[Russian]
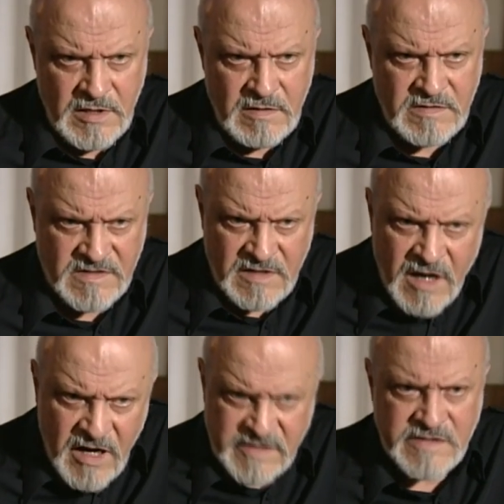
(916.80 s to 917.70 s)

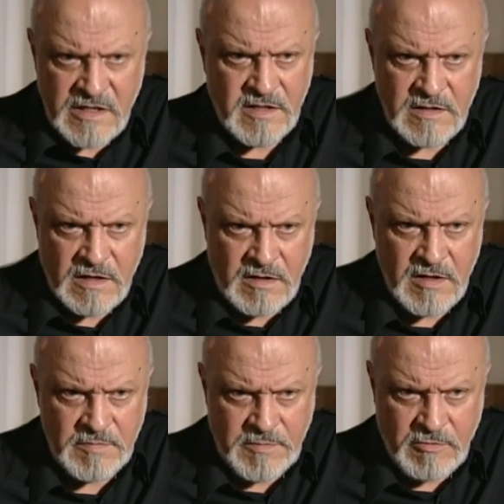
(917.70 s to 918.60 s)
страстная
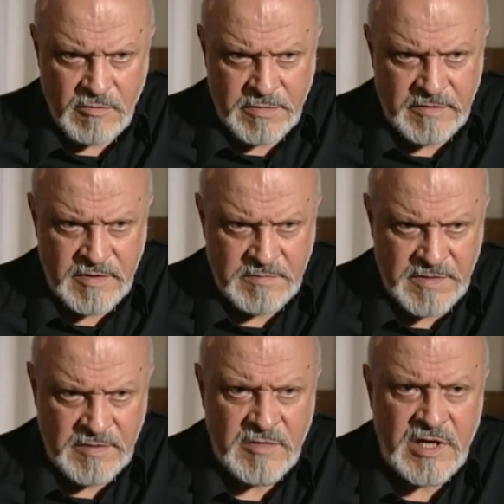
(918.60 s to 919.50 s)
такая проповедь,
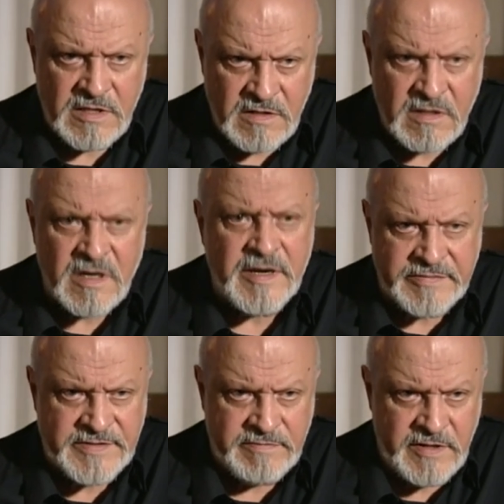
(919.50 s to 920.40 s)
понимаете,
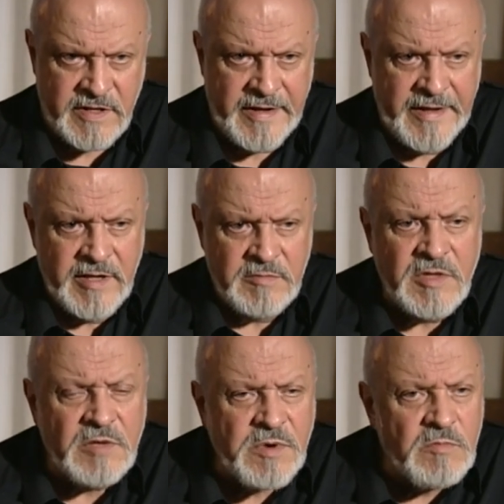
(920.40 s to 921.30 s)
нравственная.
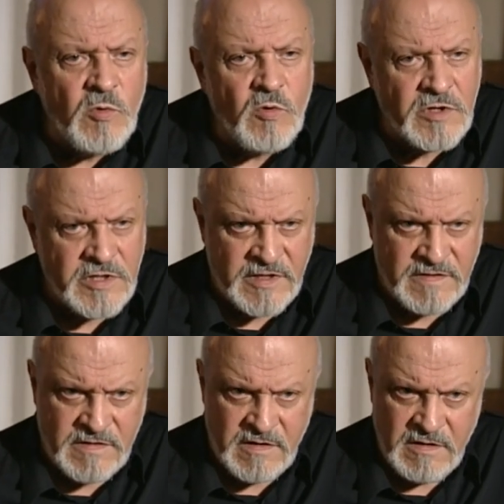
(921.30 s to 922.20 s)
Мне по
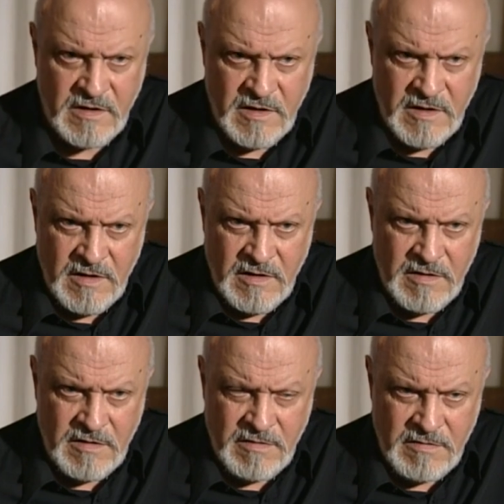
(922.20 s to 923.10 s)
молодости –
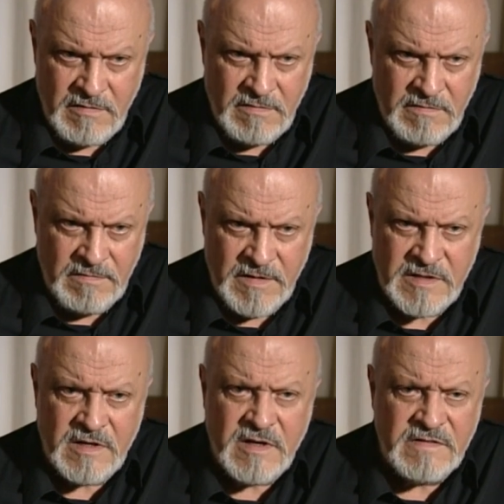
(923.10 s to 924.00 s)
Э,
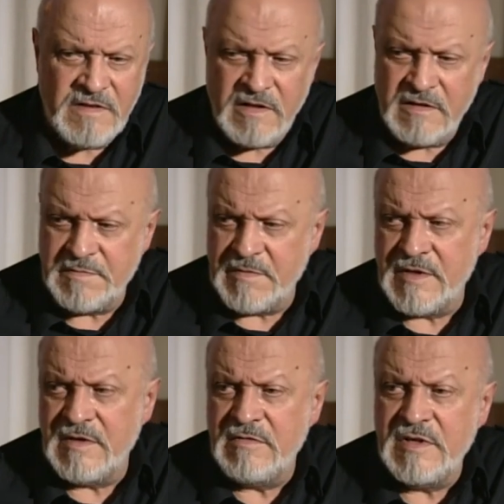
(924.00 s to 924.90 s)
это казалось
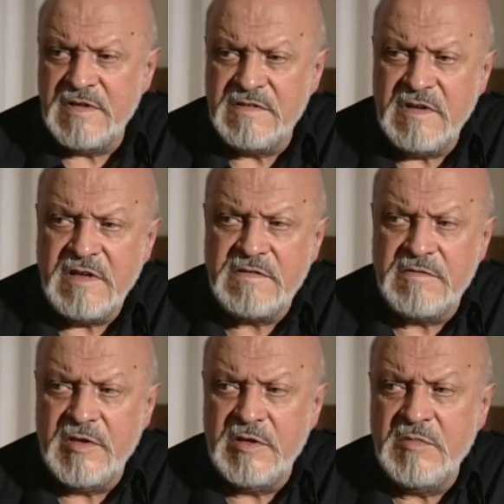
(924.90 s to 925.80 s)

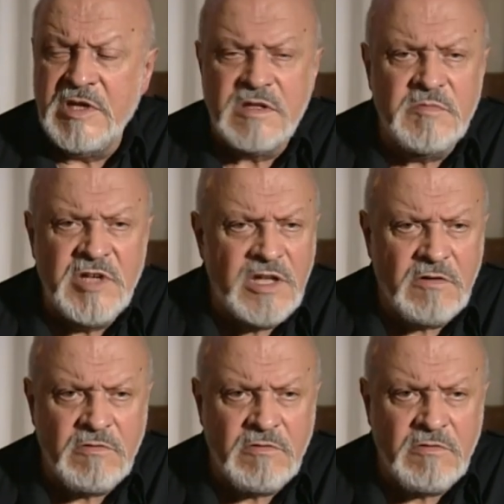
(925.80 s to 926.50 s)
противоестественным, и это меня